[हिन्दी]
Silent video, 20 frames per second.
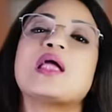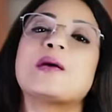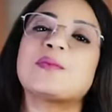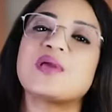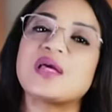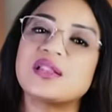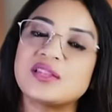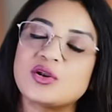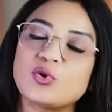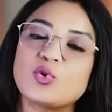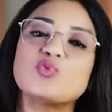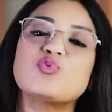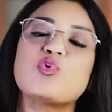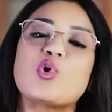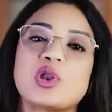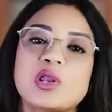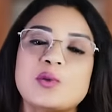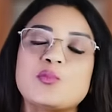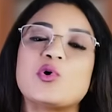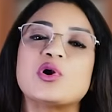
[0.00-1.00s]
बार आपके अंदर कोई
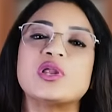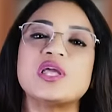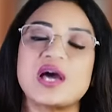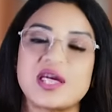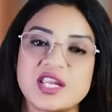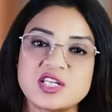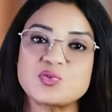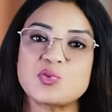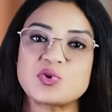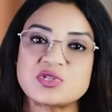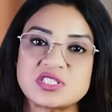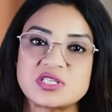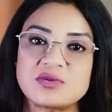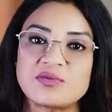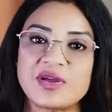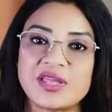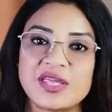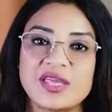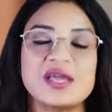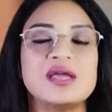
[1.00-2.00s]
फॉरेन बॉडी आर
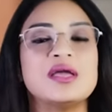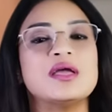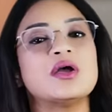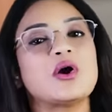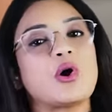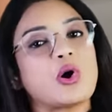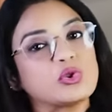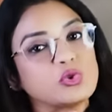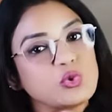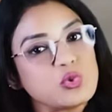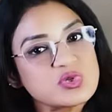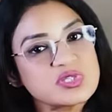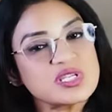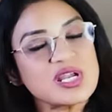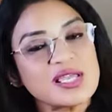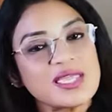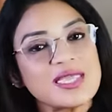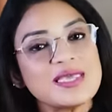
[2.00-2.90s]
पॉजिटिव आई है और दूसरा